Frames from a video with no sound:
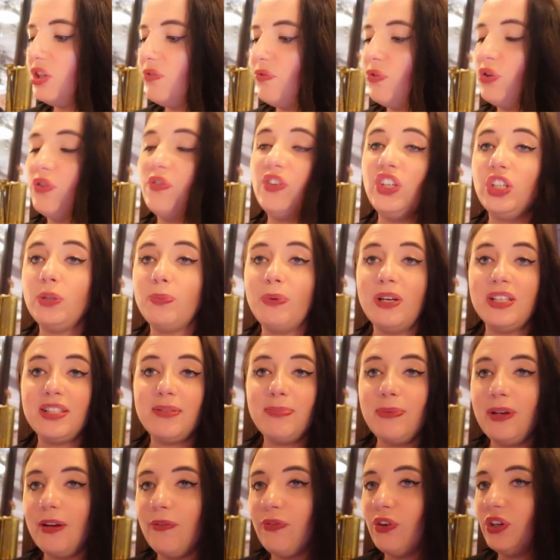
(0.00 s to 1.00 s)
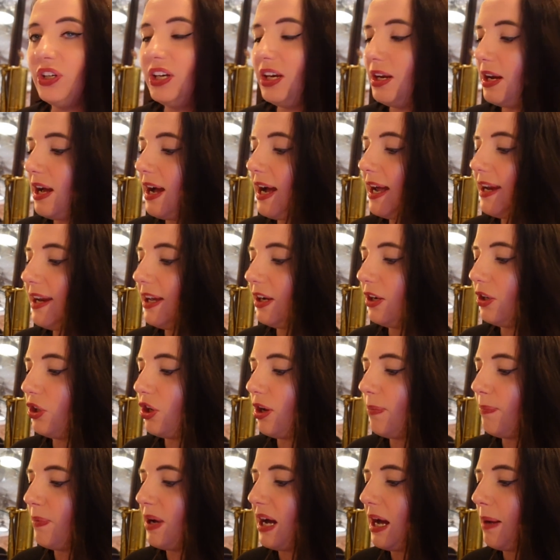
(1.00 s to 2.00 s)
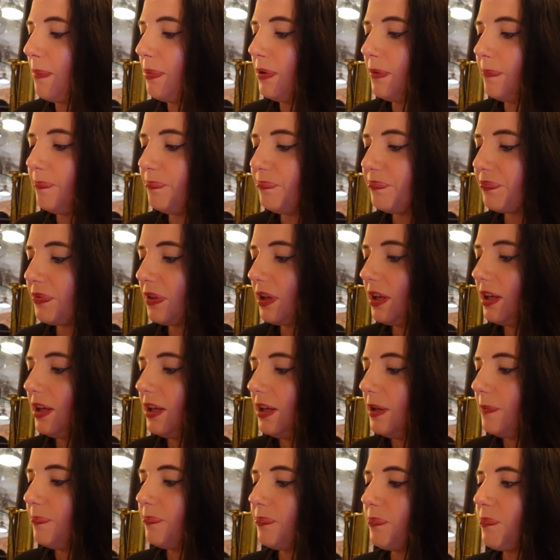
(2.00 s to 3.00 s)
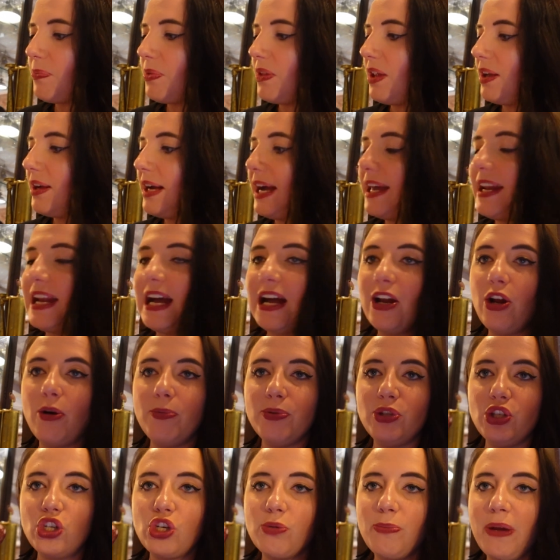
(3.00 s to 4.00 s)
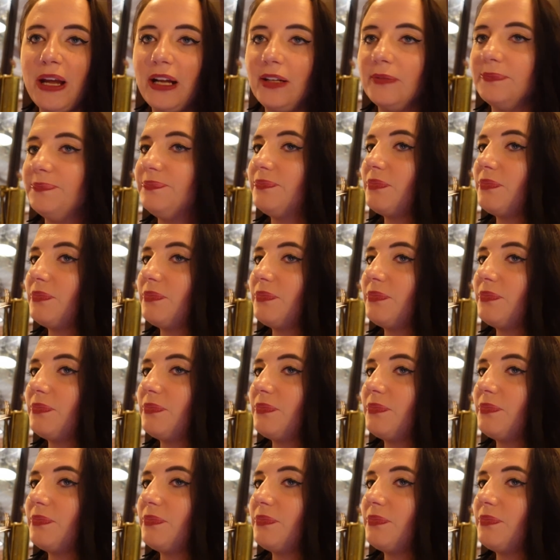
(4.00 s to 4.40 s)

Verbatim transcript: wo ich mir jetzt mehr von jeder einer genommen habe. Keine Ahnung, ob sie schmecken.